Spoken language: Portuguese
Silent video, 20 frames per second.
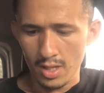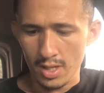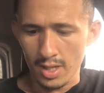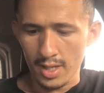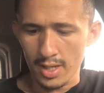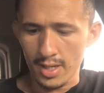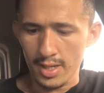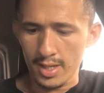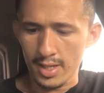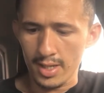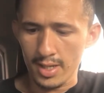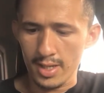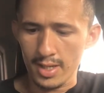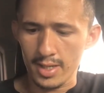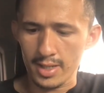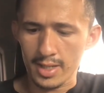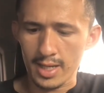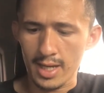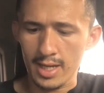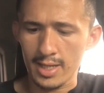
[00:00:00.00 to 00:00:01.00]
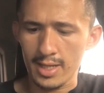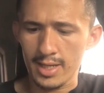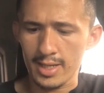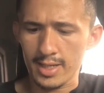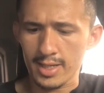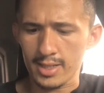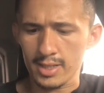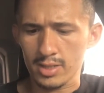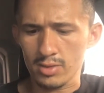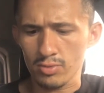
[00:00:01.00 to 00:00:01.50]
É,
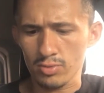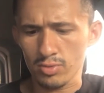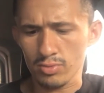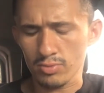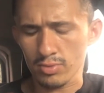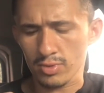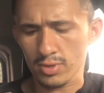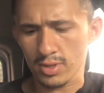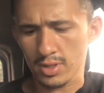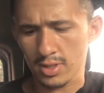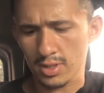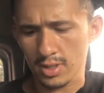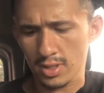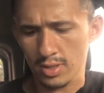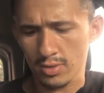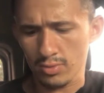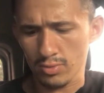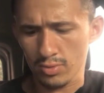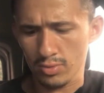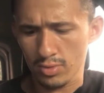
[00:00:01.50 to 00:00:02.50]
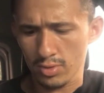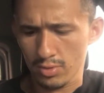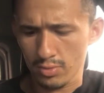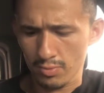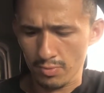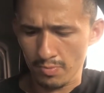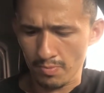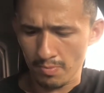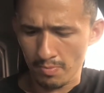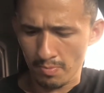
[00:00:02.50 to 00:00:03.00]
galera, eu não eu não